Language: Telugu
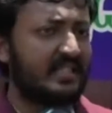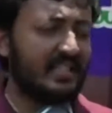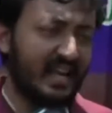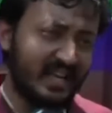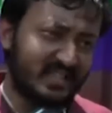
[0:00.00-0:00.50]

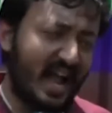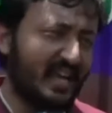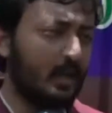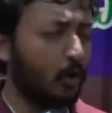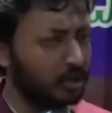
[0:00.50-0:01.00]
శ్రీ
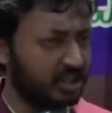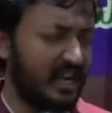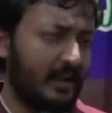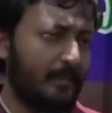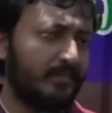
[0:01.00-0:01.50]
సాయి
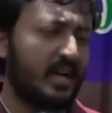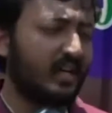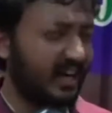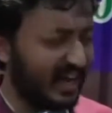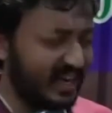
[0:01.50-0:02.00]
రోషన్
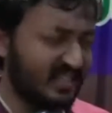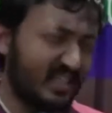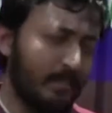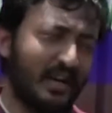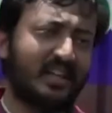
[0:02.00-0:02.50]
ట్రేడర్స్
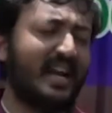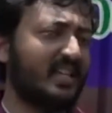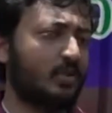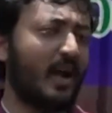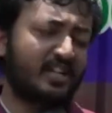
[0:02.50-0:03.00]
సిమెంట్
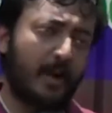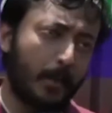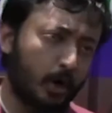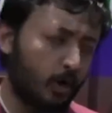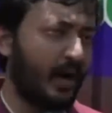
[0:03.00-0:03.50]
ట్రేడర్స్ వాళ్ళ
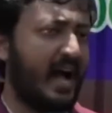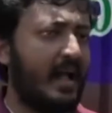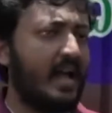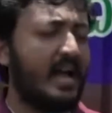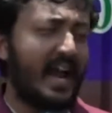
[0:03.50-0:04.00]
సపోర్ట్ కూడా
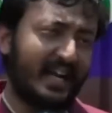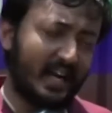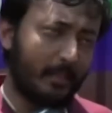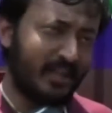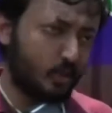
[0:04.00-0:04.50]

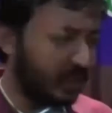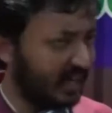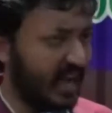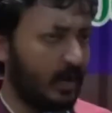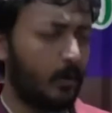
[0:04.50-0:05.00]
హెడెడ్ బై
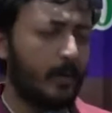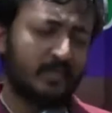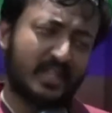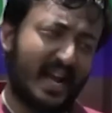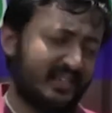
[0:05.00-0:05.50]
సుధీర్ గారు
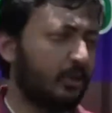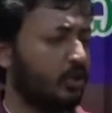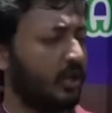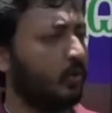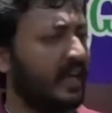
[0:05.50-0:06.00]
చాలా
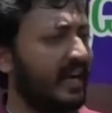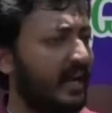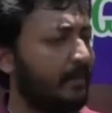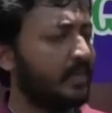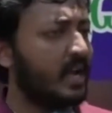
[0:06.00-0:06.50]
సంతోషంగా ఉందండి
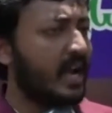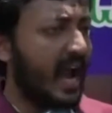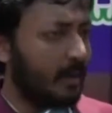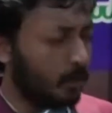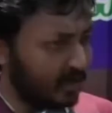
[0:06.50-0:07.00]

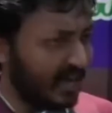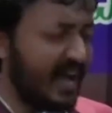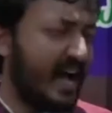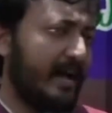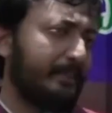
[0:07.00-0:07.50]
అండ్ ముఖ్యంగా